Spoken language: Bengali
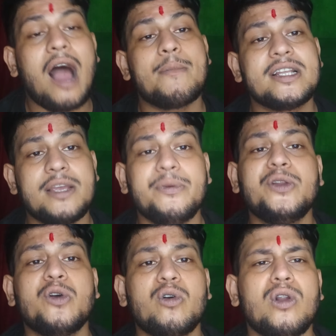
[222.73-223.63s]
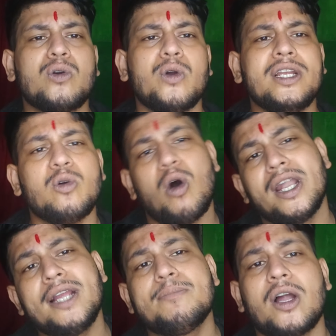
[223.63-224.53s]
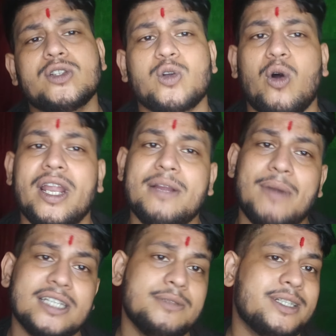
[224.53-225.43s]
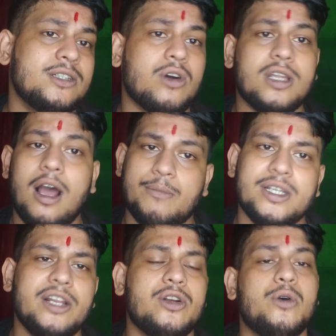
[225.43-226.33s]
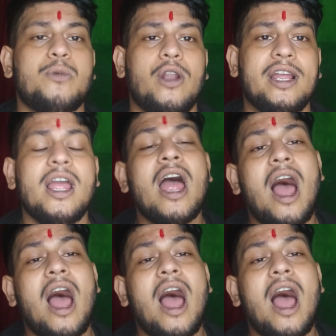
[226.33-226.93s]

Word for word: আমরা যে ভিডিওগুলো করি অনেক মানুষ অনেক বাজে বাজে কথা আমাদেরকেও বলে